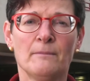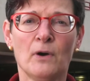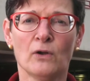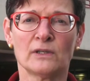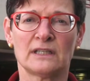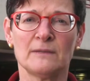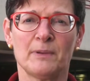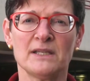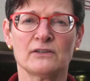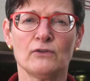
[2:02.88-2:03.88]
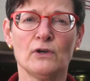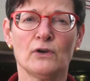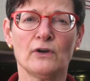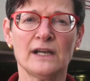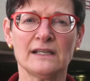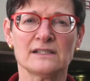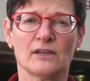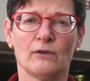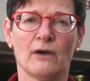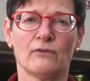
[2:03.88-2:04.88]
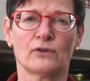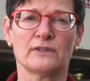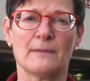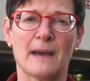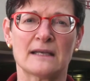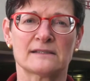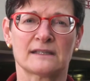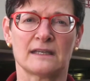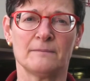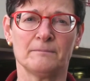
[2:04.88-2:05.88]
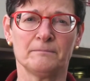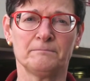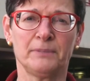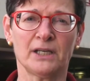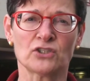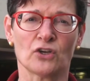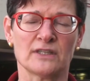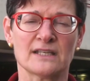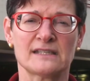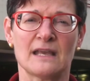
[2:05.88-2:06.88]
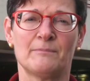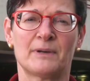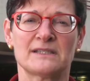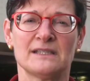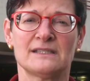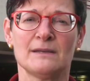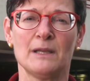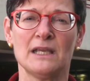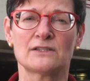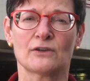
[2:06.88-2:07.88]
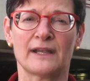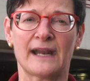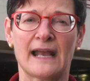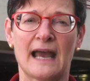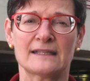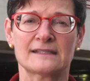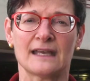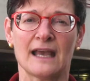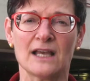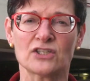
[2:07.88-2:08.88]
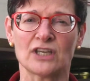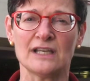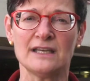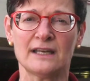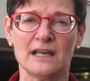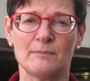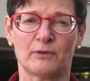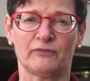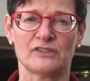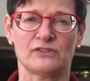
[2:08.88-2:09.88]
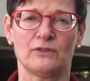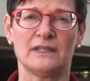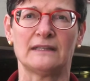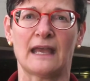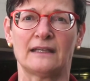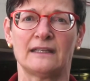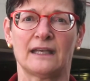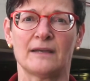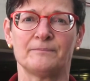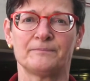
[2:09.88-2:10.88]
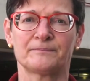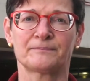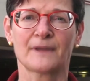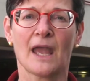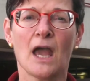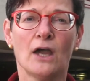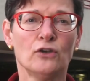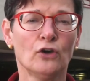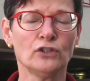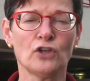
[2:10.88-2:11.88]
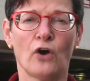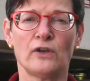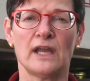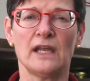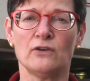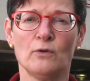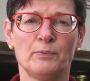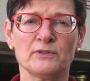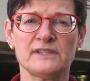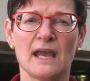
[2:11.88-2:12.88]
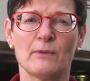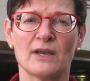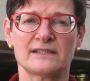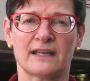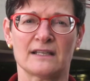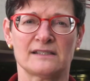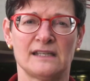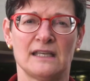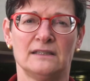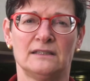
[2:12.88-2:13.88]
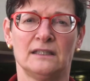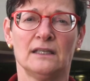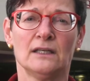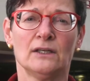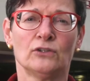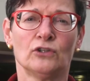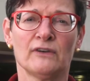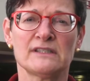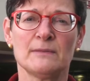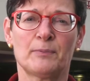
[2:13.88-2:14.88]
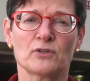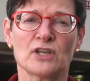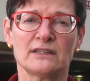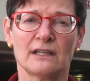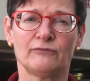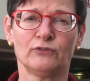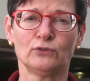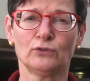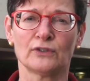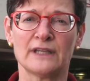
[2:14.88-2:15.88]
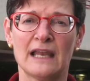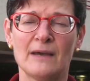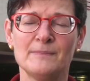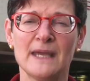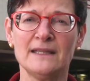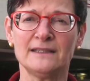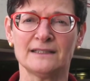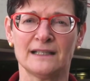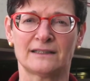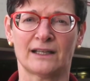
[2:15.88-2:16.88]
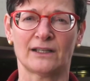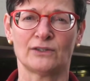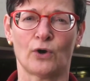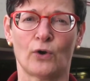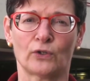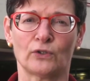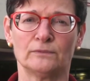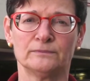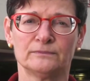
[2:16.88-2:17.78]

Molti pensano ancora che sia un lavoro da maschi, perciò da sempre sensibilizzo le ragazze a scegliere le professioni tecniche. Noi donne non possiamo essere assenti dove si progetta il futuro dell'ambiente e del territorio.